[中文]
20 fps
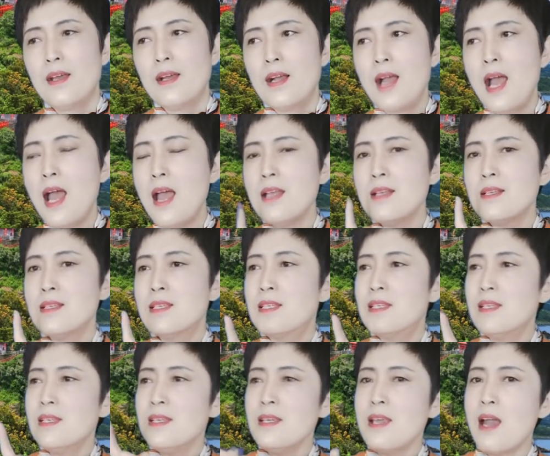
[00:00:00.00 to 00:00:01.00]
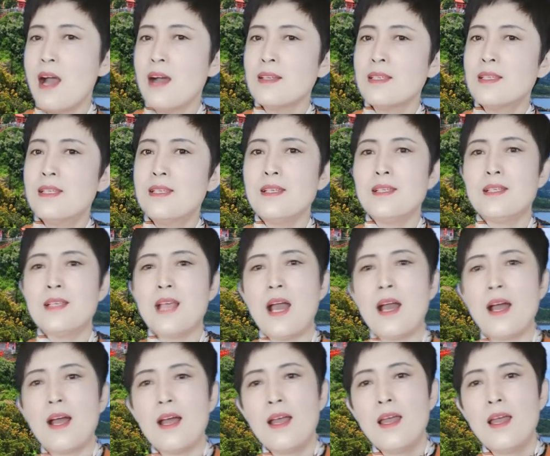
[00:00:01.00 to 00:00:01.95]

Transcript: 看夕阳西下，